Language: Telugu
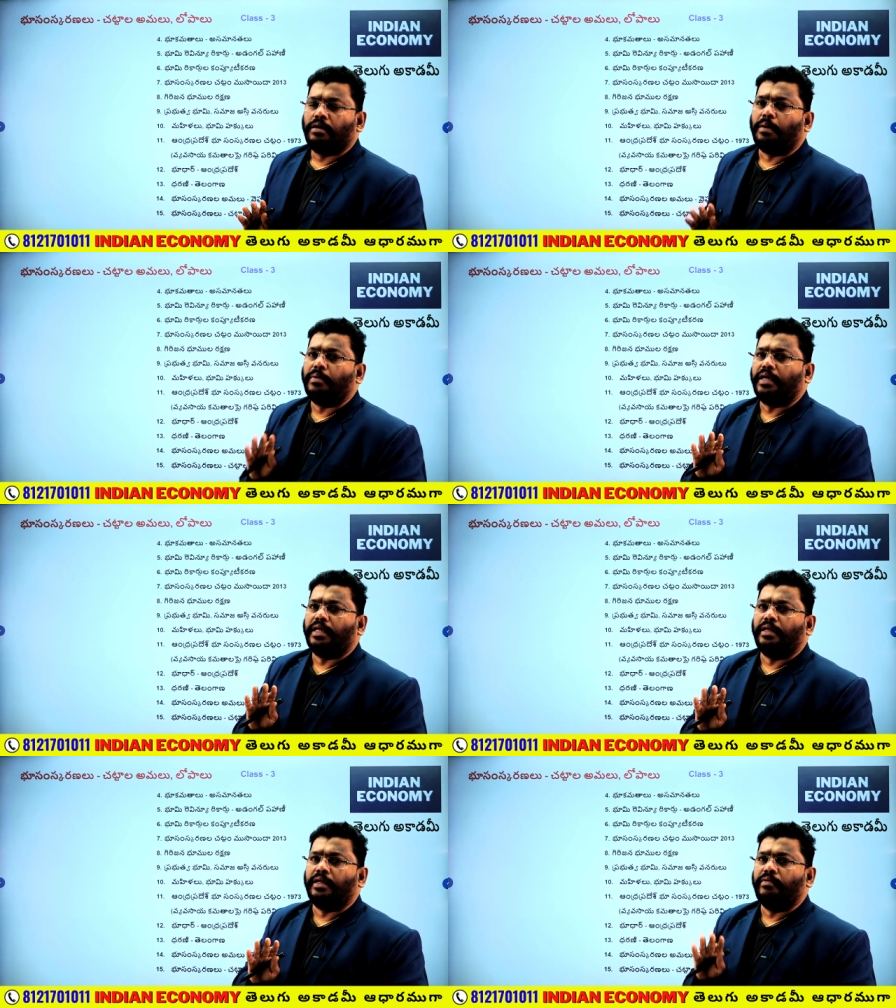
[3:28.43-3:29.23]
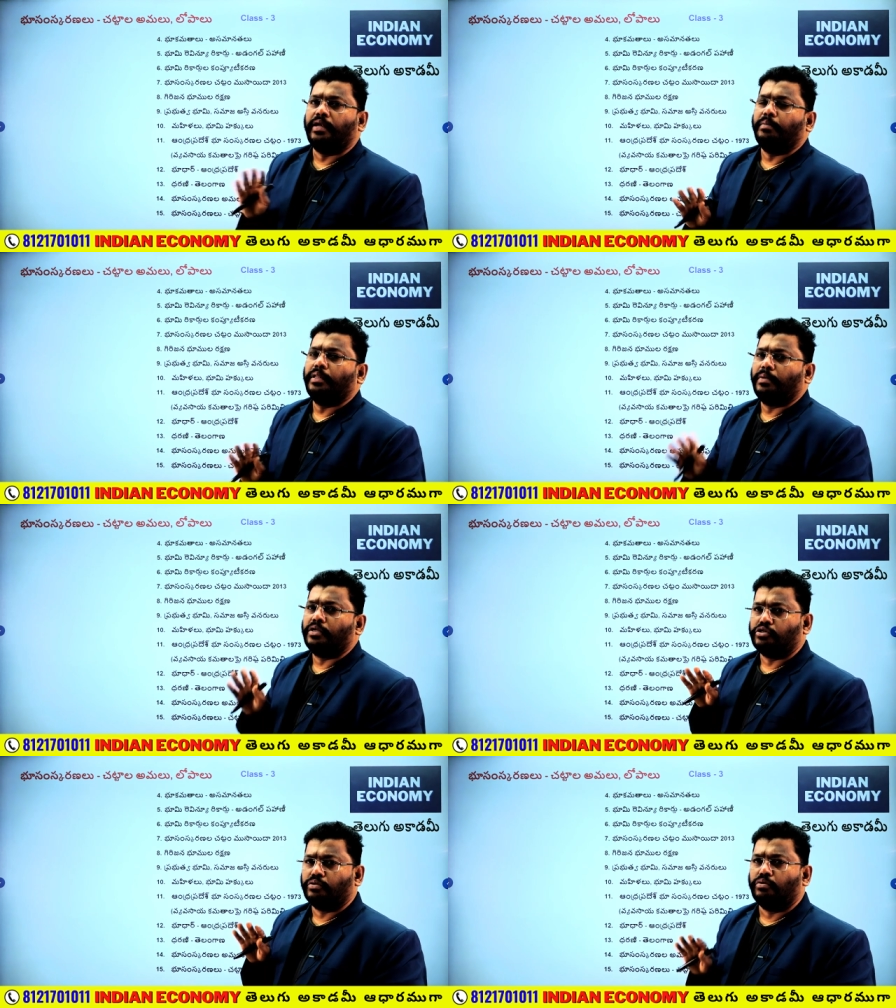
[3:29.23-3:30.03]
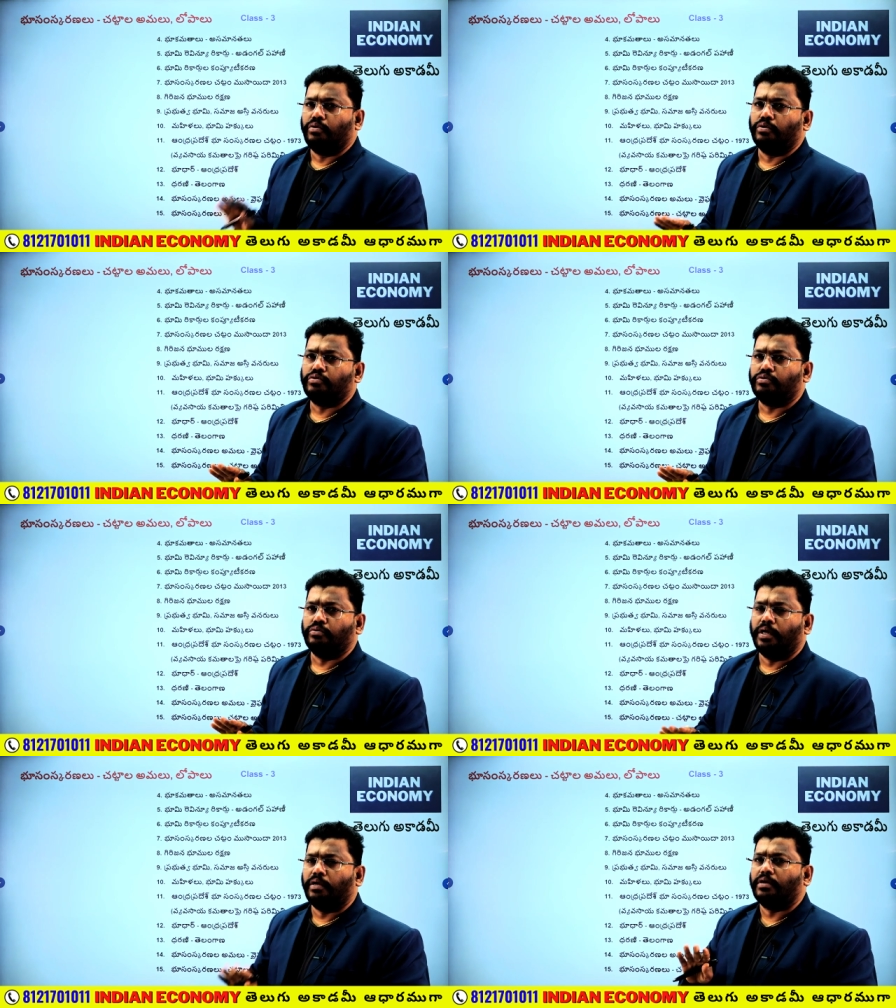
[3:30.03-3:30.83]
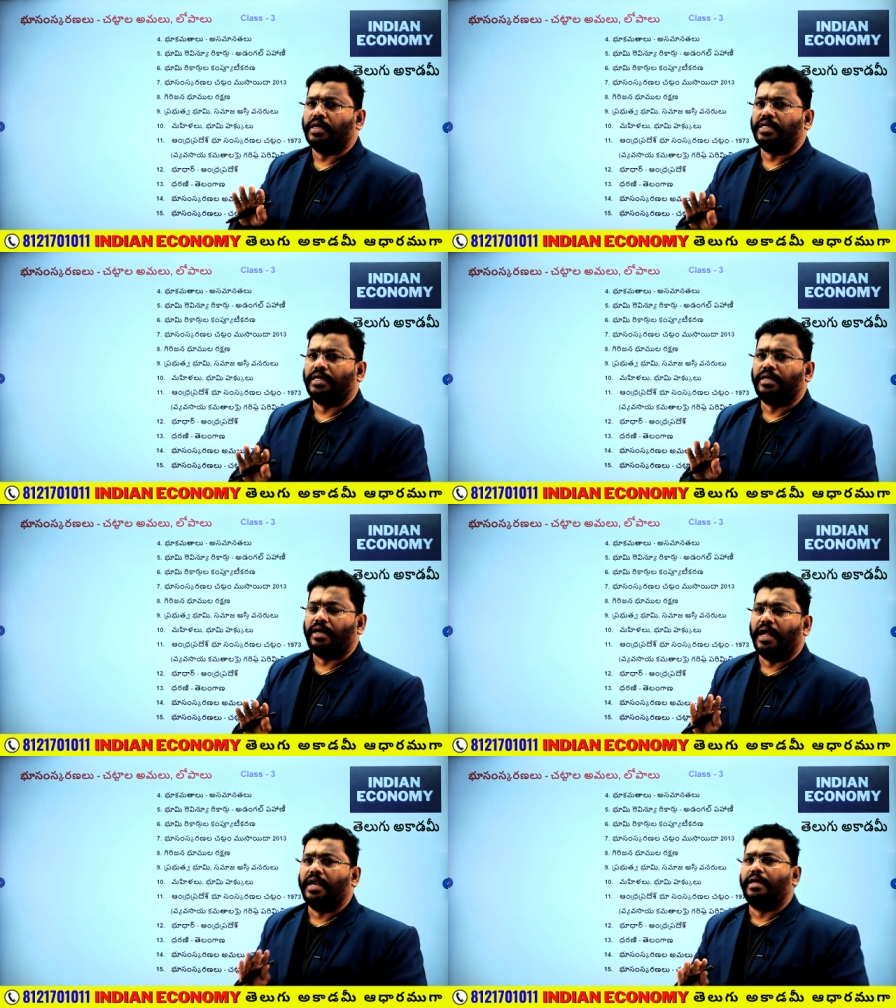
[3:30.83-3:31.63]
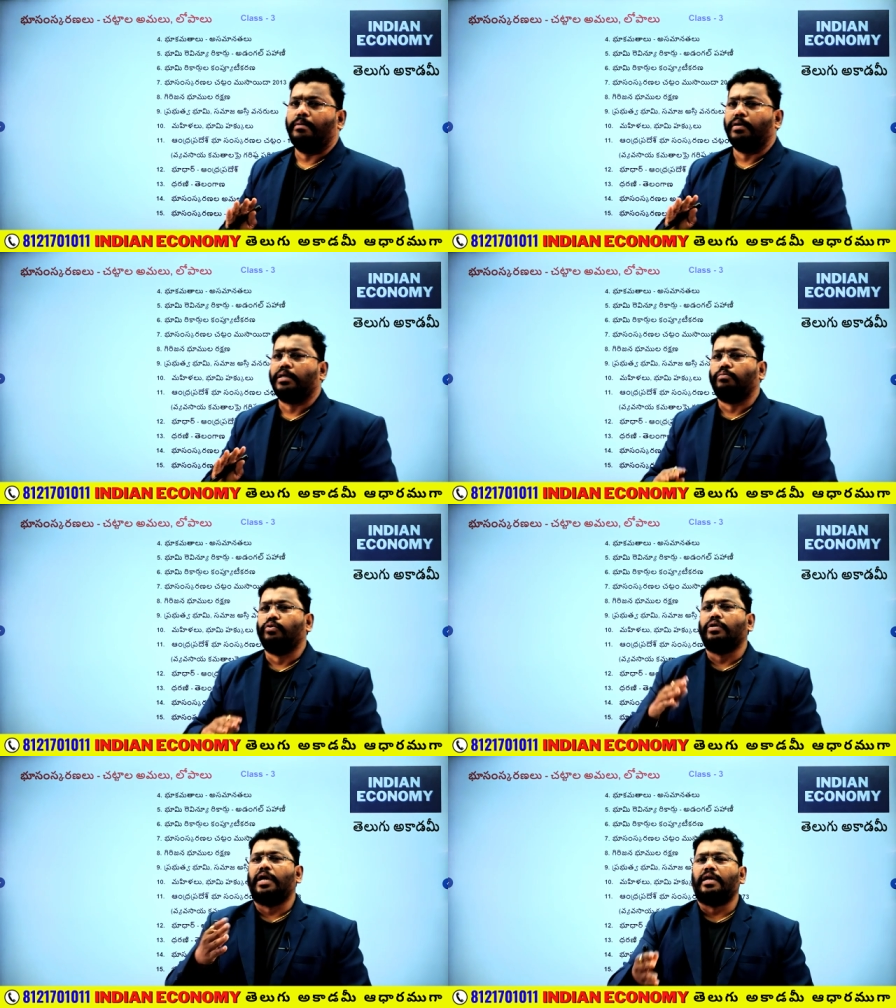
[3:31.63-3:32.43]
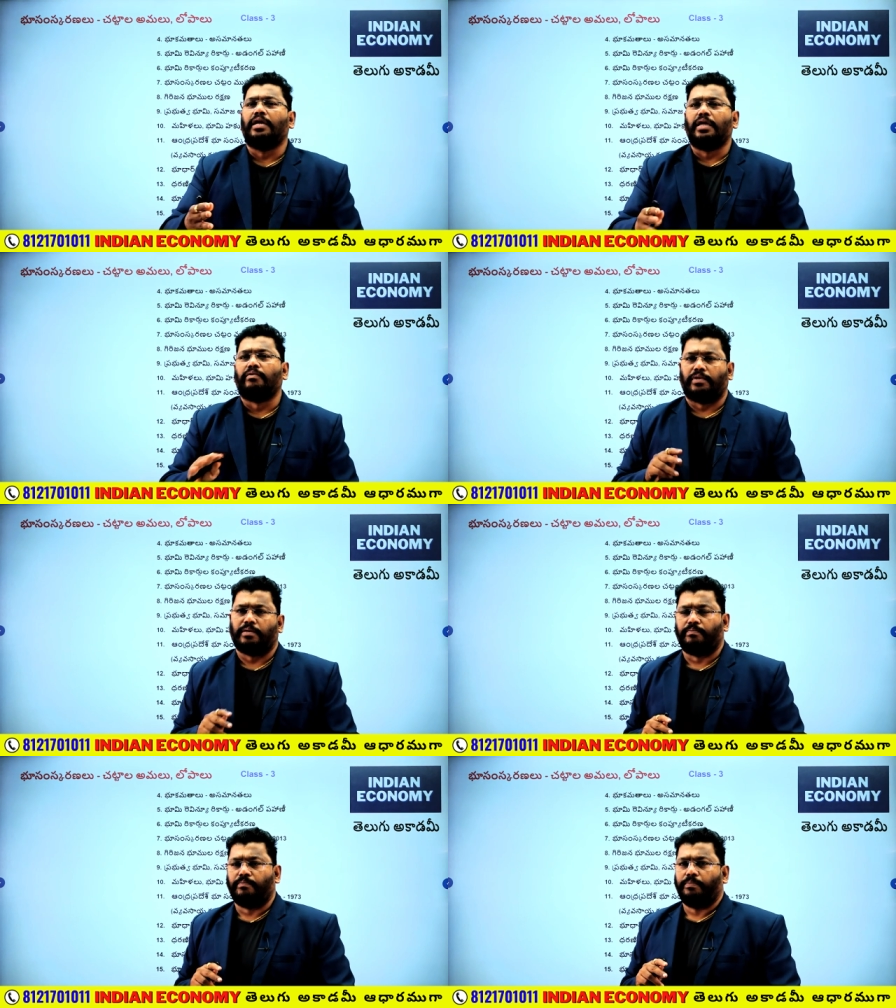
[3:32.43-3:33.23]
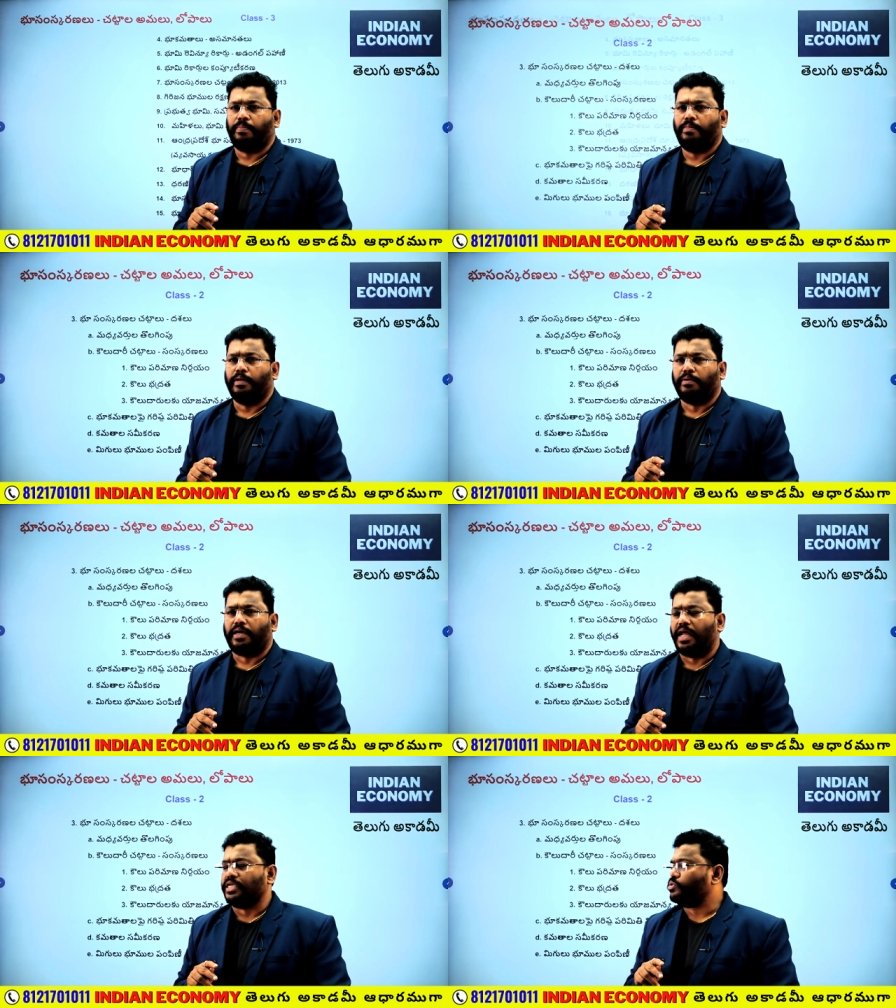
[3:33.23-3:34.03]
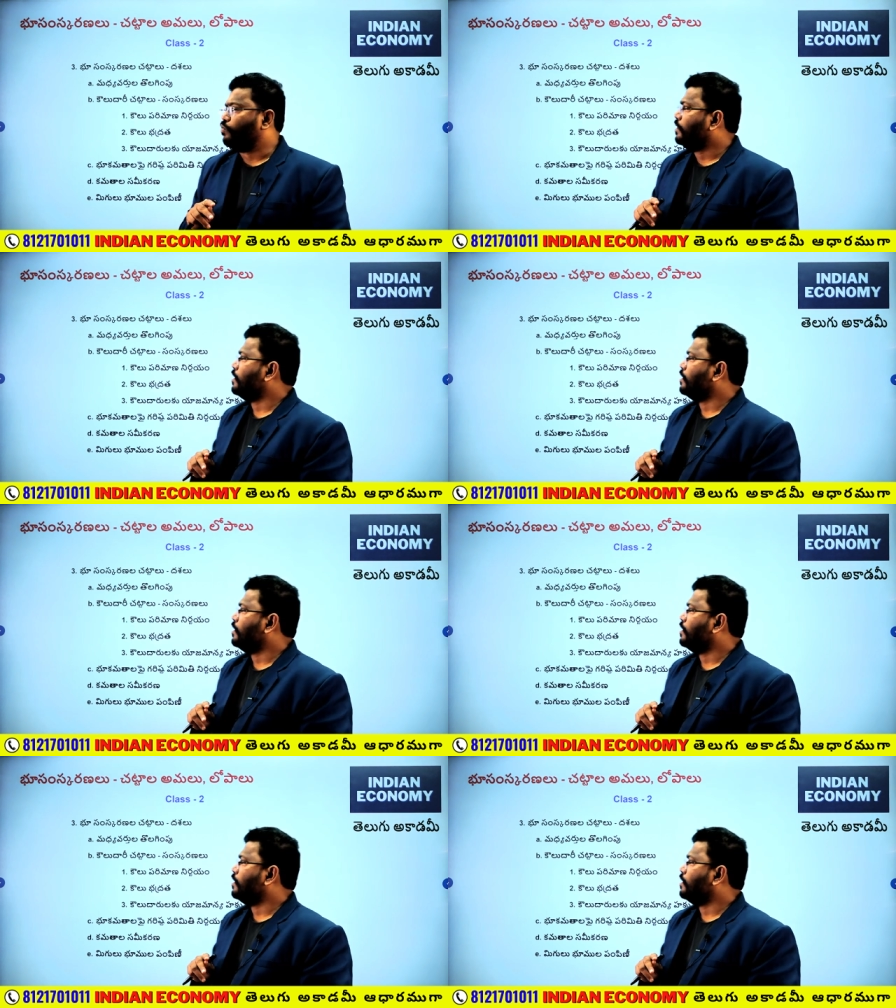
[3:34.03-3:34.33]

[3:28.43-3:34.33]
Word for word: కాబట్టి వీటి మీద మనం చదువుకోవచ్చు అనే ఒక ఐడియా మీకు ముందుగానే నేను ఇవ్వటం ఇప్పుడు క్లాస్ వన్